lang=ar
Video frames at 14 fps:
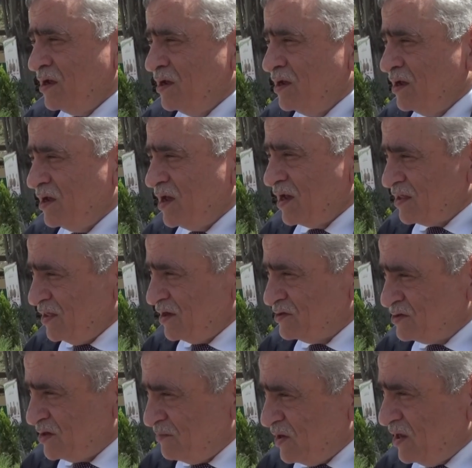أكثر
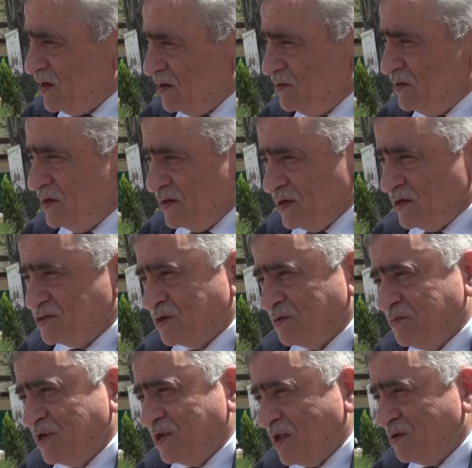جمالا هي
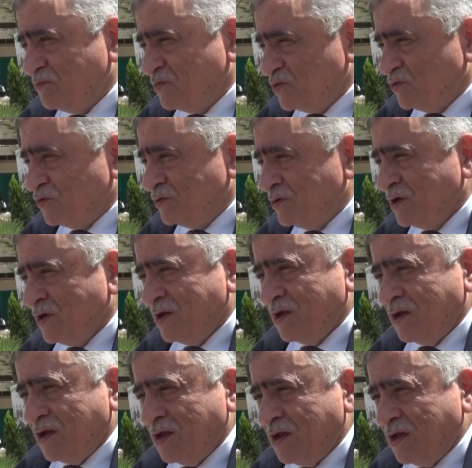جميلة بدون
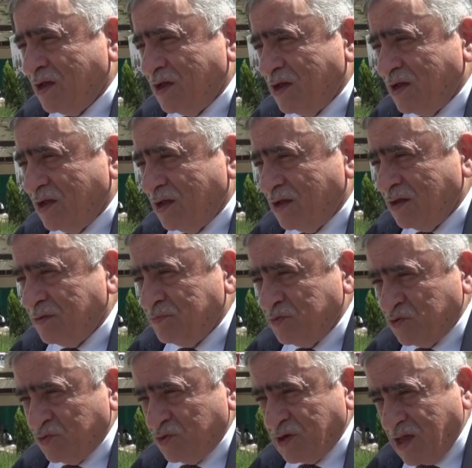
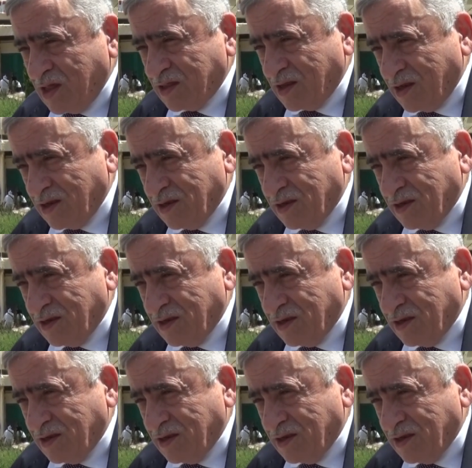بدون هذا